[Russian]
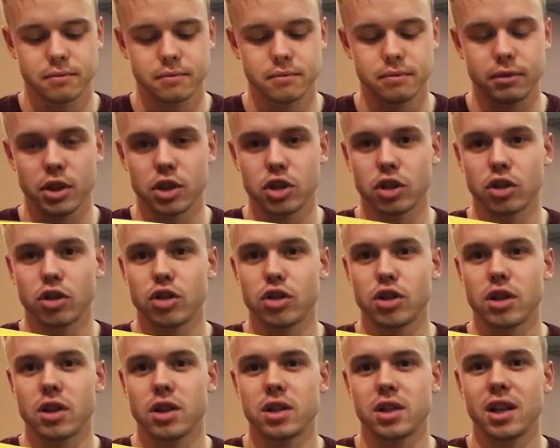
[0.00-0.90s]
Мы еще
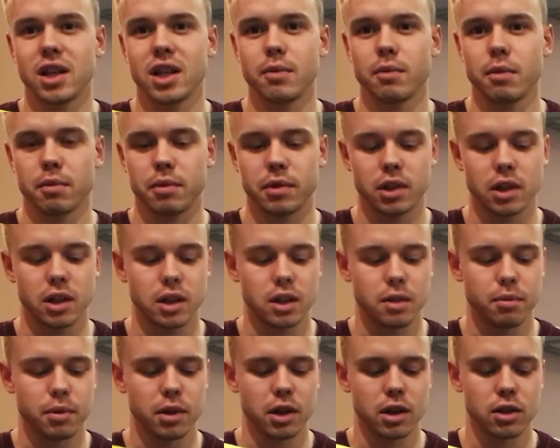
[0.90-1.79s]
точно не знали, мы подали
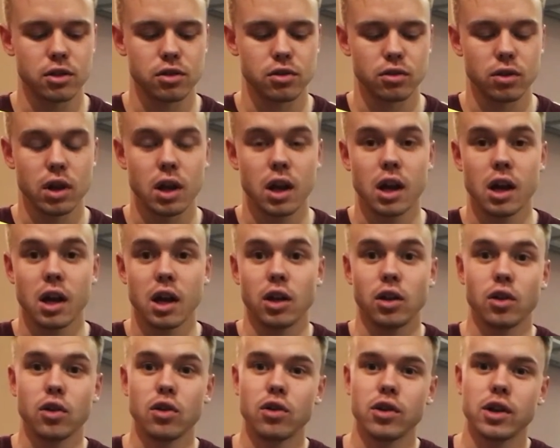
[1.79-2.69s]
апелляцию.
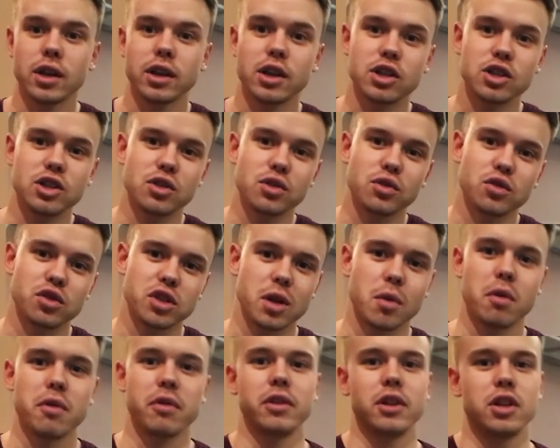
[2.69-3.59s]
Но я начну с
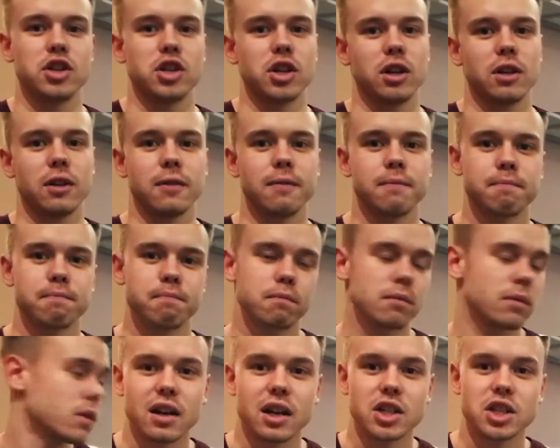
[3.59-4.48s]
самого начала.
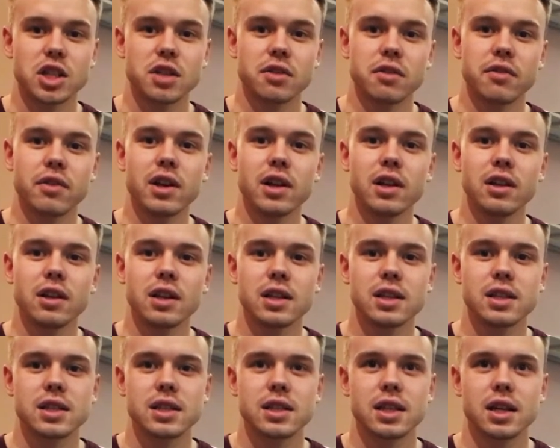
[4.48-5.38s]
Э, оштрафовали
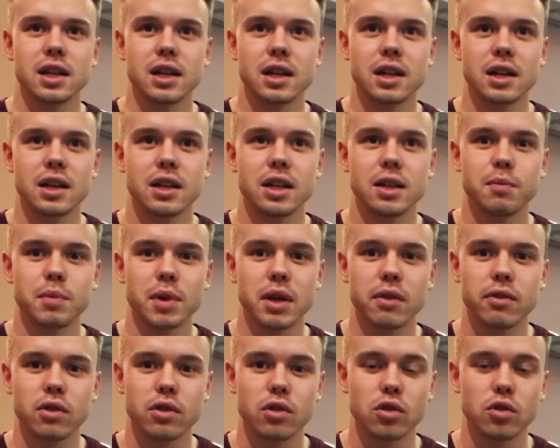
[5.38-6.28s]
нас за
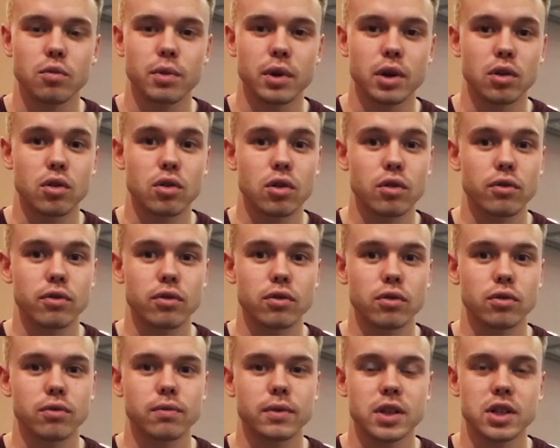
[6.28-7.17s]
неправильную
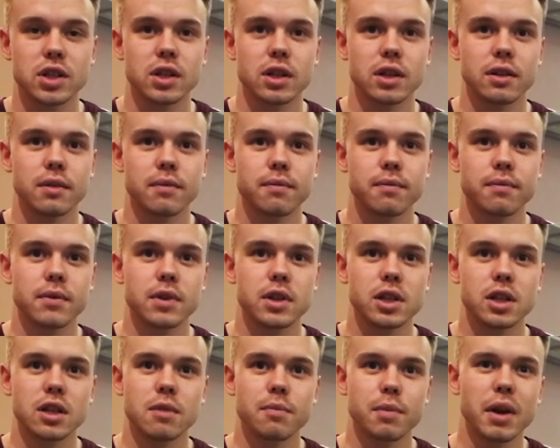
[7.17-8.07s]
парковку. Точнее, не
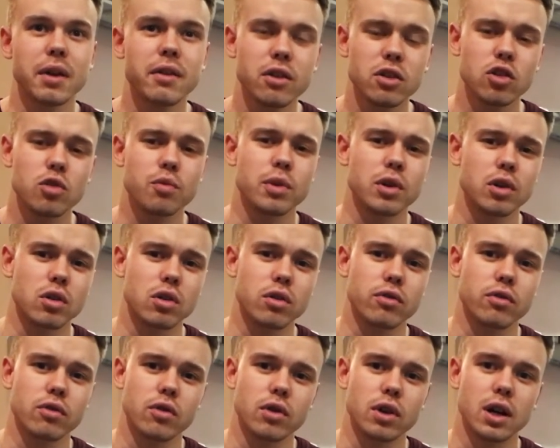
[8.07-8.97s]
за неправильную
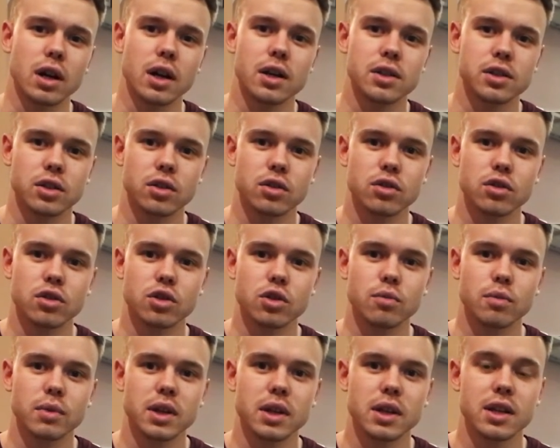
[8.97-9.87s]
парковку, а за то, что
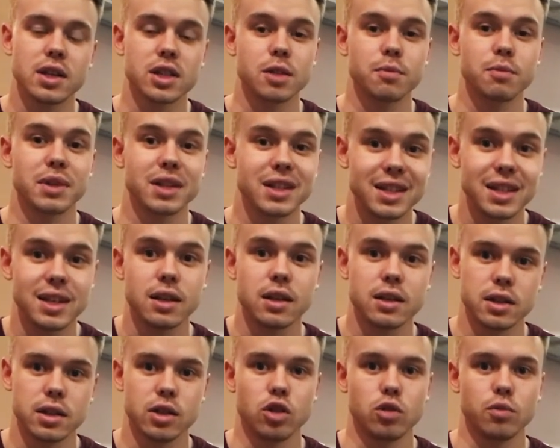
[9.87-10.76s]
мы не заплатили
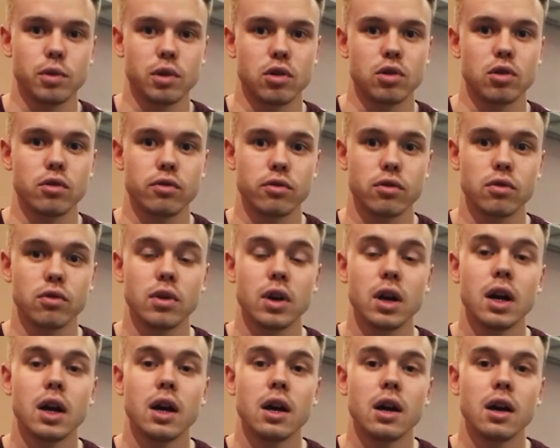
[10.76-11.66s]
за эту парковку.
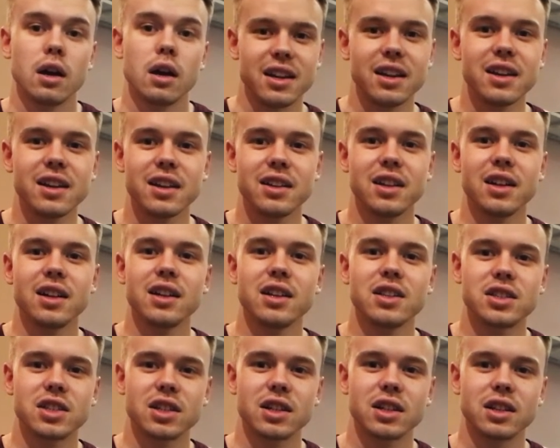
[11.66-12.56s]
Рига
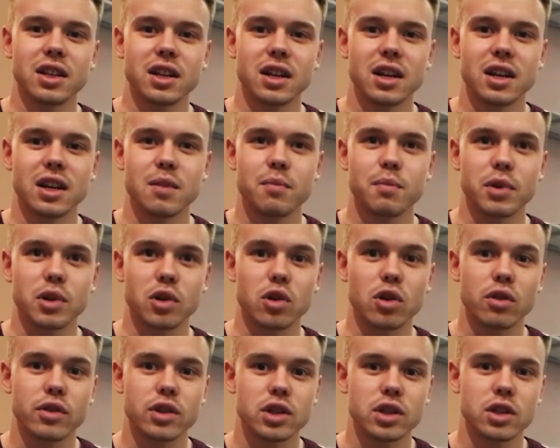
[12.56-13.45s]
делится на
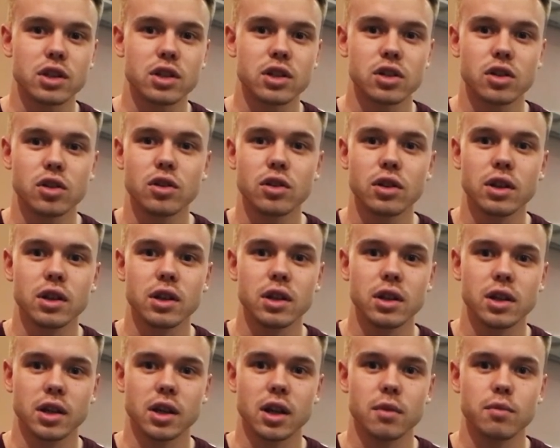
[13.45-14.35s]
парковочные зоны,
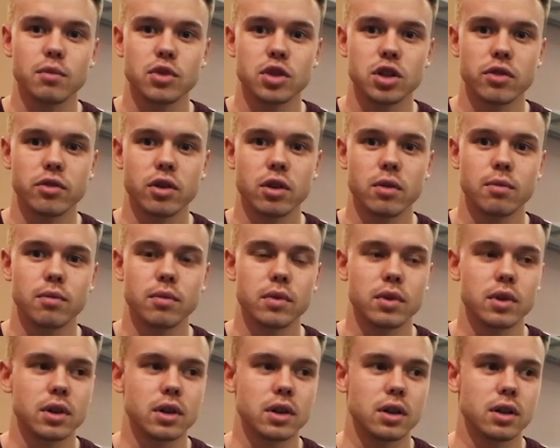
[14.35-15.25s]
и так как мы
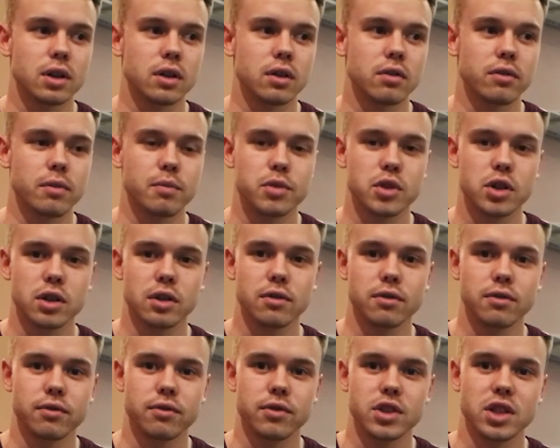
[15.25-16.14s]
живем э, вообще
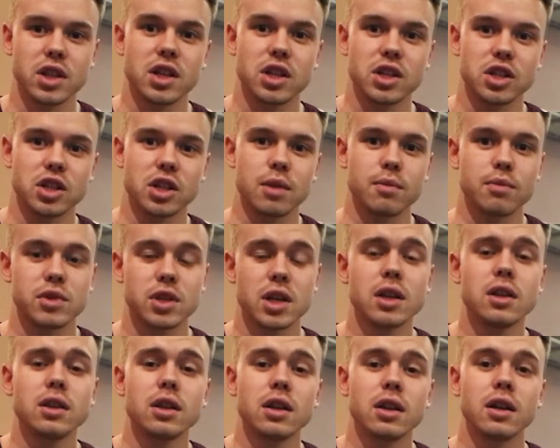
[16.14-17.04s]
в историческом
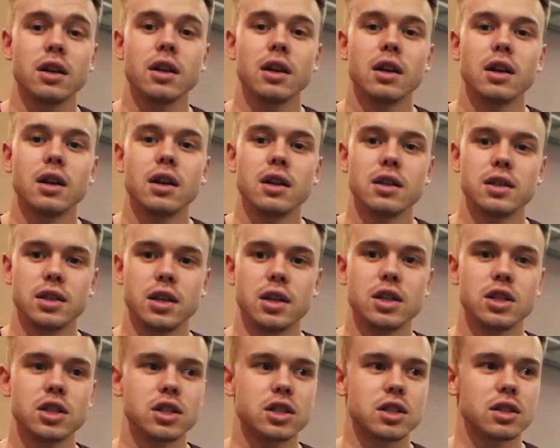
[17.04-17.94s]
центре,
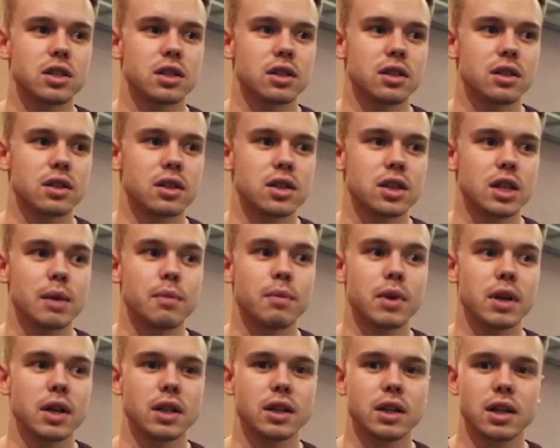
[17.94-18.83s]
здесь э,
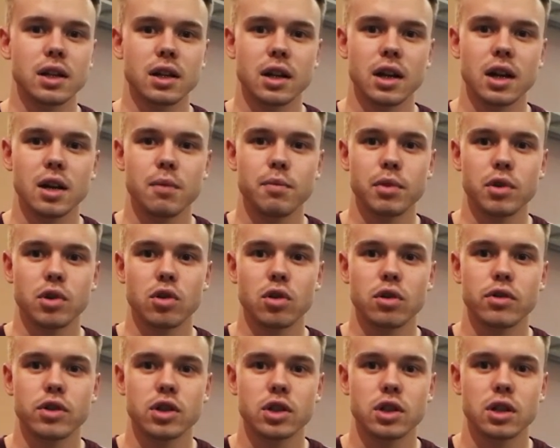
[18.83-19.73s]
самая дорогая
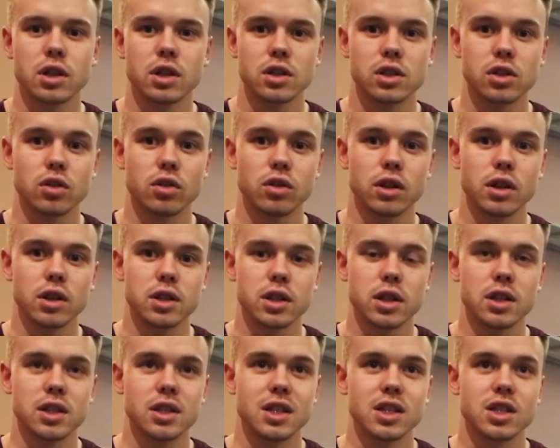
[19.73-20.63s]
парковочная зона.
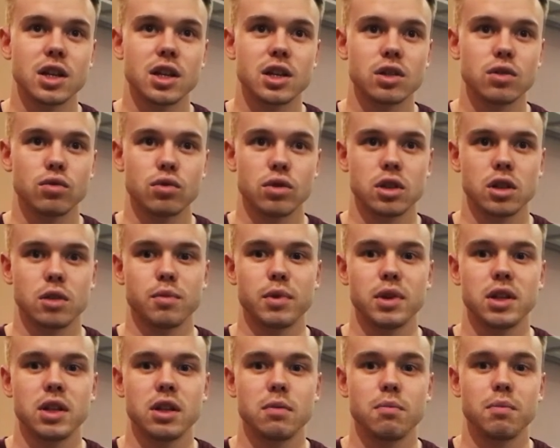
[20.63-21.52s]
Здесь за час нужно
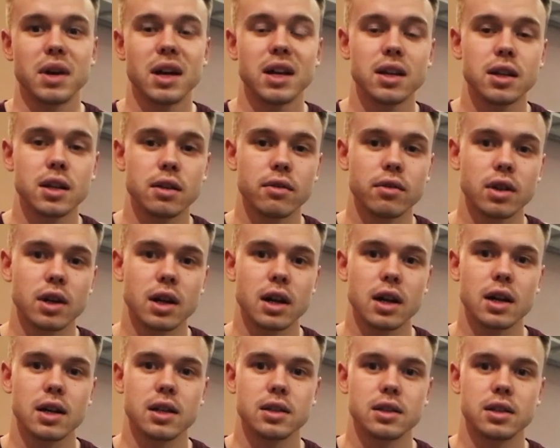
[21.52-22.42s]
заплатить 5 евро,
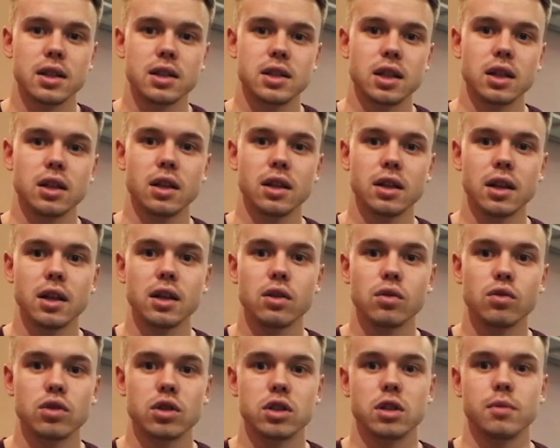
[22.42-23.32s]
а за целый день
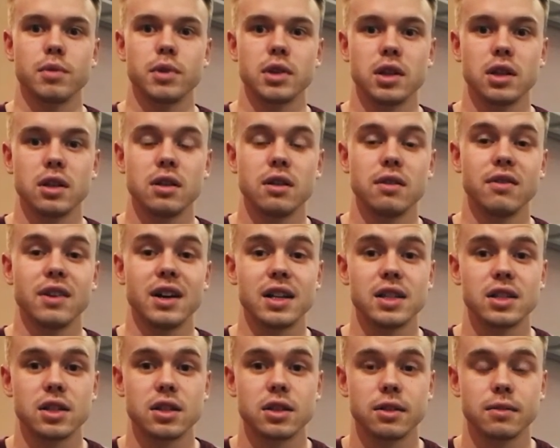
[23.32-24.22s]
нужно заплатить
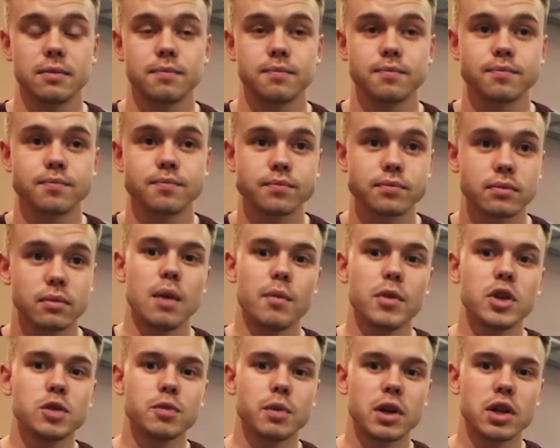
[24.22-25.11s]
20. Э,
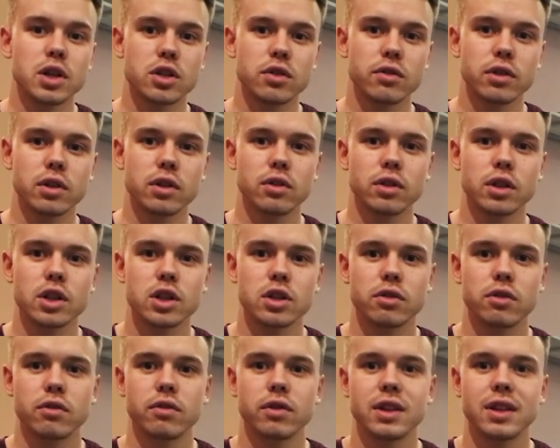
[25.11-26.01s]
мы спрашивали у
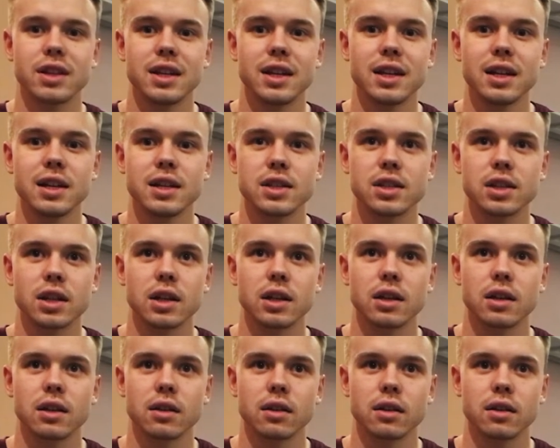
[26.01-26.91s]
нашего
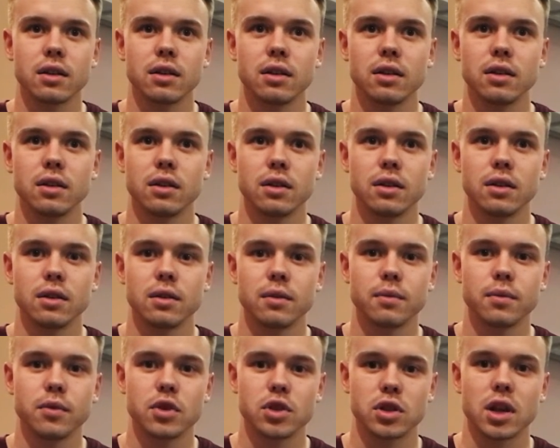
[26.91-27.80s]
владельца, э,
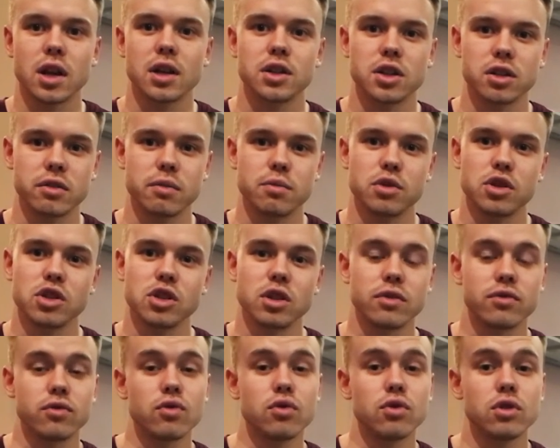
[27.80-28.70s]
то есть как здесь вообще
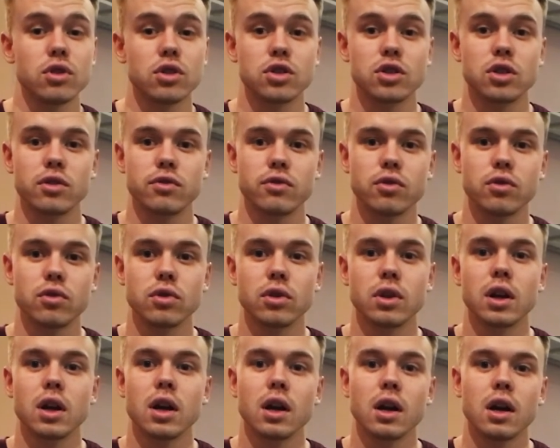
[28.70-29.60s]
штрафуют, не штрафуют.